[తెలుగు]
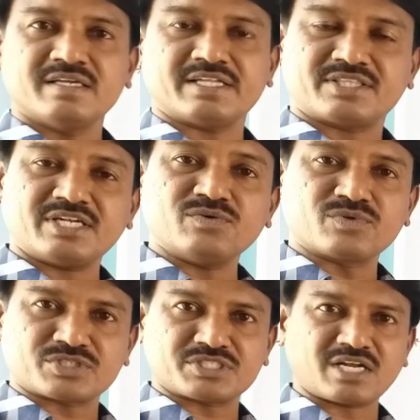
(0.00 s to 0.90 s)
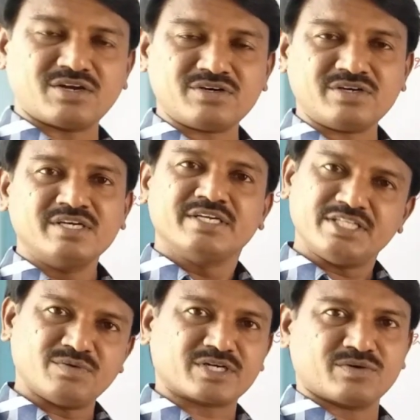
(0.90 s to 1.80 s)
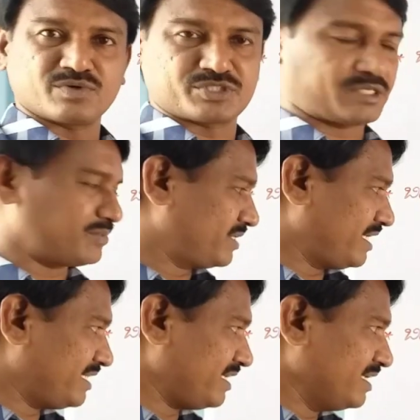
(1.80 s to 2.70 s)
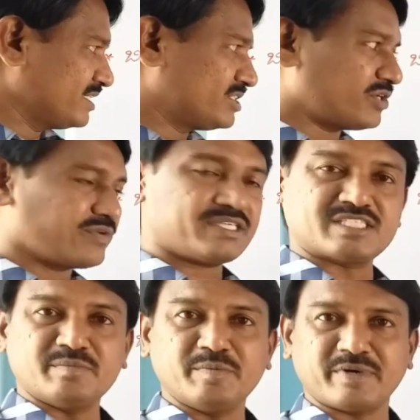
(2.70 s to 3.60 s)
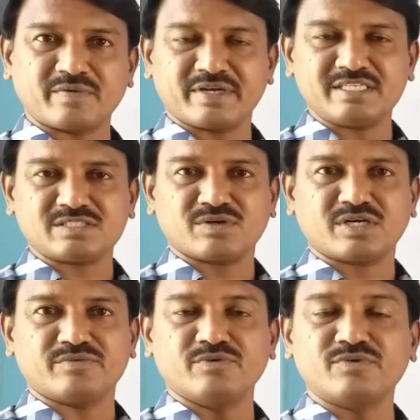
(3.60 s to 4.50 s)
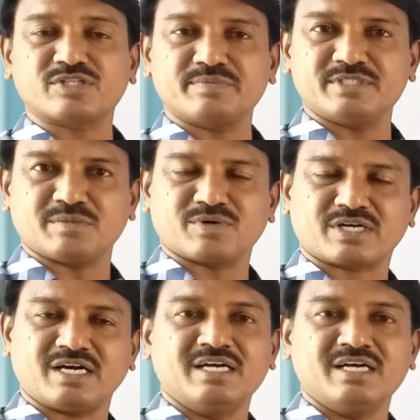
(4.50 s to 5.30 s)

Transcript: ఎత్తైన వృక్షాలలో ఇది ఒక వృక్షము ఏది సీక్వియా సెమీ పర్విరెన్స్ ఒక వివృత బీజం మొక్క